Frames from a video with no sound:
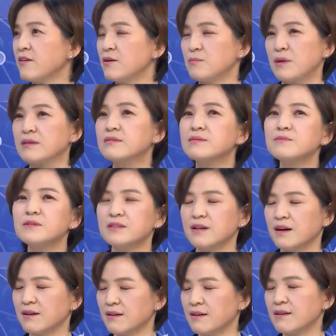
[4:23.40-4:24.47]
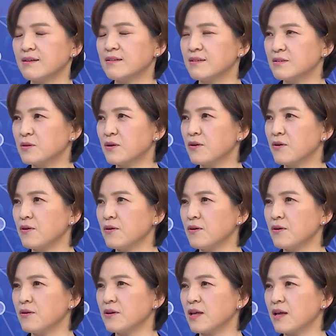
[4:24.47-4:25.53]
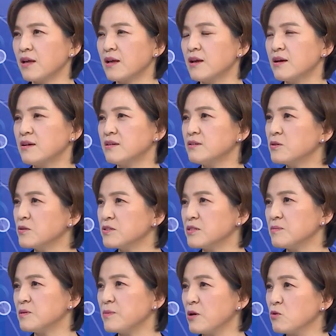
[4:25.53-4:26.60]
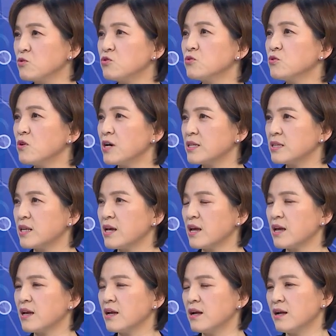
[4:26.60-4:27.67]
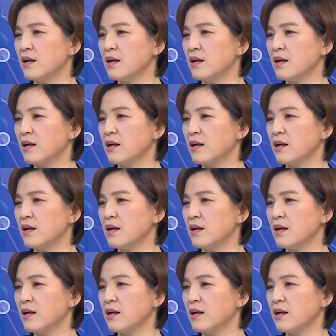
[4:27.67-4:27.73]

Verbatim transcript: 예. 맞습니다. 리더의 리더십이 매우 중요한데,